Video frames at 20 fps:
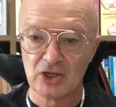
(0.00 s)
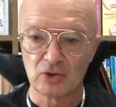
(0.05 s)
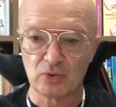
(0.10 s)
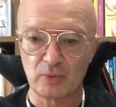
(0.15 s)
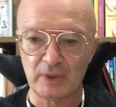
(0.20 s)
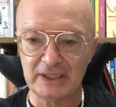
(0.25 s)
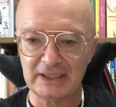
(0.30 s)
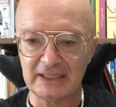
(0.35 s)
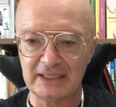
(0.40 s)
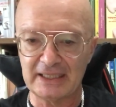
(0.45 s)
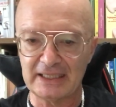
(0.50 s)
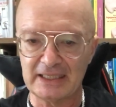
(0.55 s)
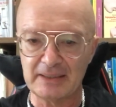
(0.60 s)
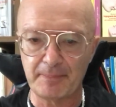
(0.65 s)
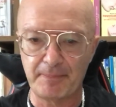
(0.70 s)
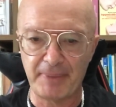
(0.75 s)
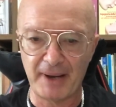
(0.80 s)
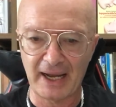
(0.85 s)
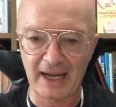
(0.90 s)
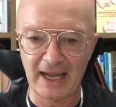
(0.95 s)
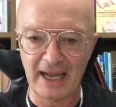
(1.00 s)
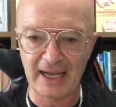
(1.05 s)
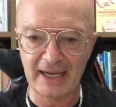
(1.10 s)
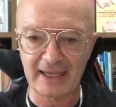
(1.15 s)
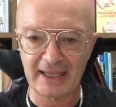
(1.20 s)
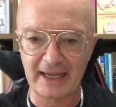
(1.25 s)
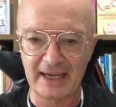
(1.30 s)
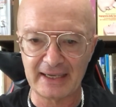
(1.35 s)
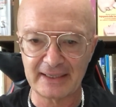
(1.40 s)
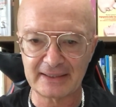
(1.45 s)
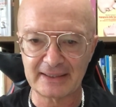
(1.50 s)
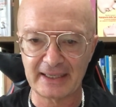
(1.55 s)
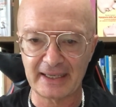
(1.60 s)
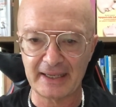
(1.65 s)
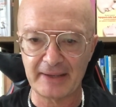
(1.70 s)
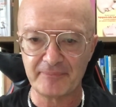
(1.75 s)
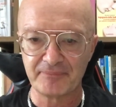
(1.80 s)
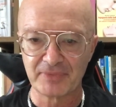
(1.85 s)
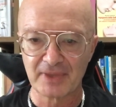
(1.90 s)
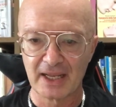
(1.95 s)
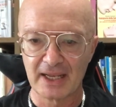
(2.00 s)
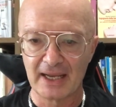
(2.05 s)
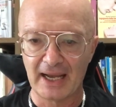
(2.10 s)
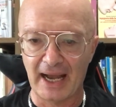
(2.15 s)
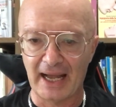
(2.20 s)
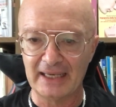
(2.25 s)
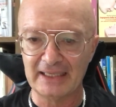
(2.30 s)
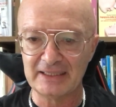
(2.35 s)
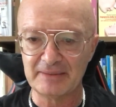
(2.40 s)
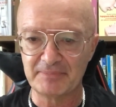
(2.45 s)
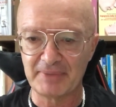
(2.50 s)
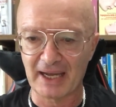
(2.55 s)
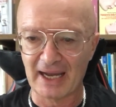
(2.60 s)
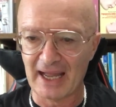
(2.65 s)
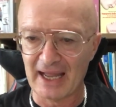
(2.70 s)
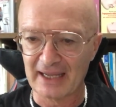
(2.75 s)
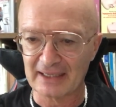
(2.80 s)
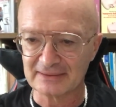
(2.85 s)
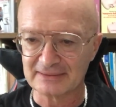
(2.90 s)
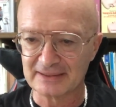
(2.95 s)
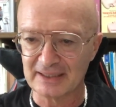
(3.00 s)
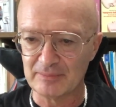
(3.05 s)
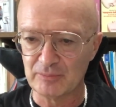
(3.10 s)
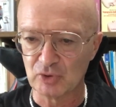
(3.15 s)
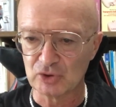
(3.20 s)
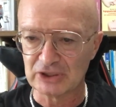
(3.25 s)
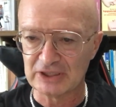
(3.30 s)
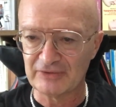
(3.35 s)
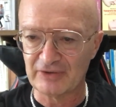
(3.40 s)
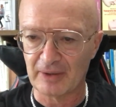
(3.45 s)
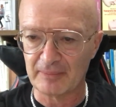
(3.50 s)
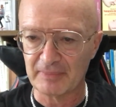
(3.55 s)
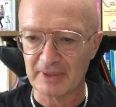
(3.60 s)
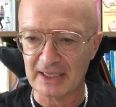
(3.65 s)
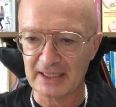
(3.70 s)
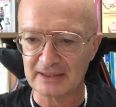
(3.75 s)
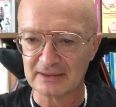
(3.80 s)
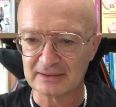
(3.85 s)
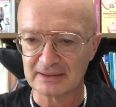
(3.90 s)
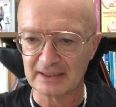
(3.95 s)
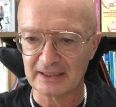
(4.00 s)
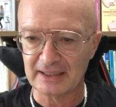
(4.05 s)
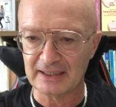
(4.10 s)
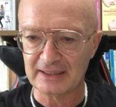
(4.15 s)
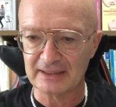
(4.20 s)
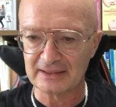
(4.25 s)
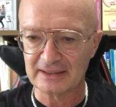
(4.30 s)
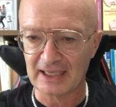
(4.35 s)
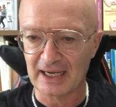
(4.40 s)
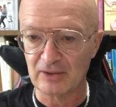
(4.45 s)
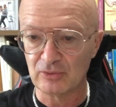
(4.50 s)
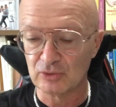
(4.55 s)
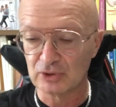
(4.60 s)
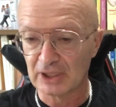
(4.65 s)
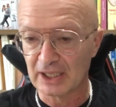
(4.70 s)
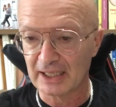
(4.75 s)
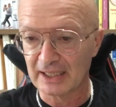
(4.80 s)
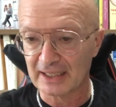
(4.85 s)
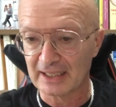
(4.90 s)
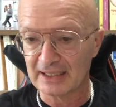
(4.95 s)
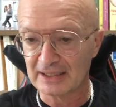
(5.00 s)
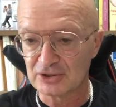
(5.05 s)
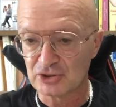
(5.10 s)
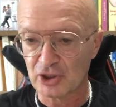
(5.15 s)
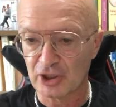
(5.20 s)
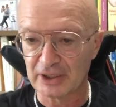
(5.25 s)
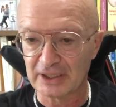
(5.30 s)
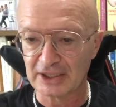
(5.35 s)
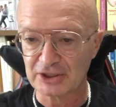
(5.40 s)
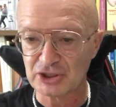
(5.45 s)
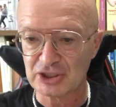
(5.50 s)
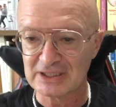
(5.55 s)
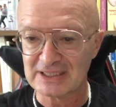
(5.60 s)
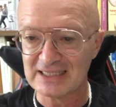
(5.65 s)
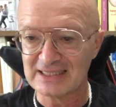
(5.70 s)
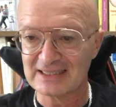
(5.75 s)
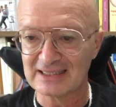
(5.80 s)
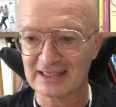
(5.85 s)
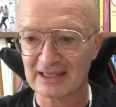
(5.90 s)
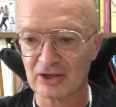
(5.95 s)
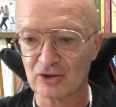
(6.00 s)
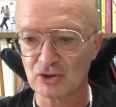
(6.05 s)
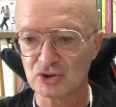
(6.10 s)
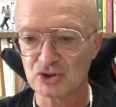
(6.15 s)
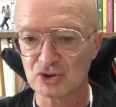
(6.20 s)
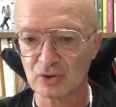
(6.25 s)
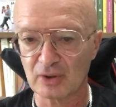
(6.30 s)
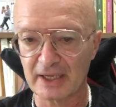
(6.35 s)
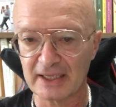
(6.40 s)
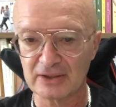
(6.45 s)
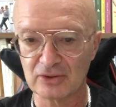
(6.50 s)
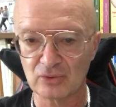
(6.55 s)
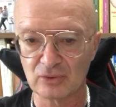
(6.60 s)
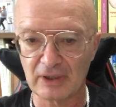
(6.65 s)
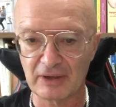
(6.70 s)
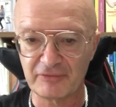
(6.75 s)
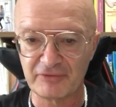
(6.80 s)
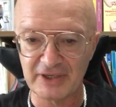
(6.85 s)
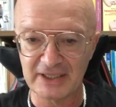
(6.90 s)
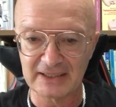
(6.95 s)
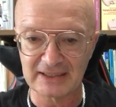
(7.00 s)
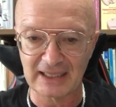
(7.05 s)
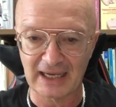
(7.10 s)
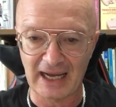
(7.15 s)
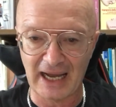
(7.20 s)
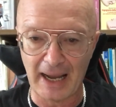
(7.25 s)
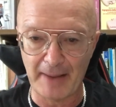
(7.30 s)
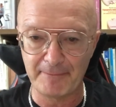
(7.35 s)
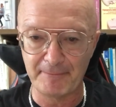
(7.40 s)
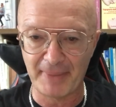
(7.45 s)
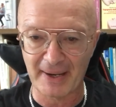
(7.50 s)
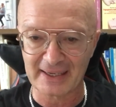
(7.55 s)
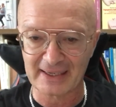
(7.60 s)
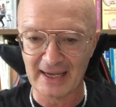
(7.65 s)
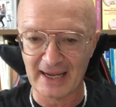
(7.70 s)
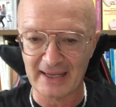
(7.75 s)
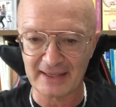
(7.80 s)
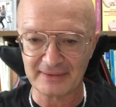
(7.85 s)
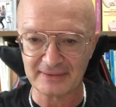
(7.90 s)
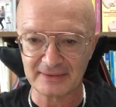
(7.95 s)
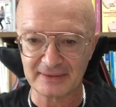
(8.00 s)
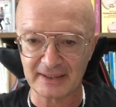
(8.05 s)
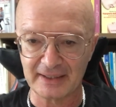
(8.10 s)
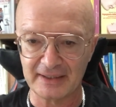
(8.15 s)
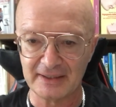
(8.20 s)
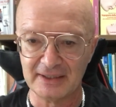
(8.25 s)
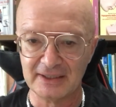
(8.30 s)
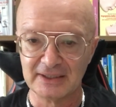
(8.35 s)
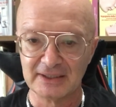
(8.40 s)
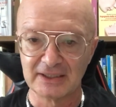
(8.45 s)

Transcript: Quindi imparare anche a liberarti emotivamente da una relazione narcisistica costruendo una vita appagante.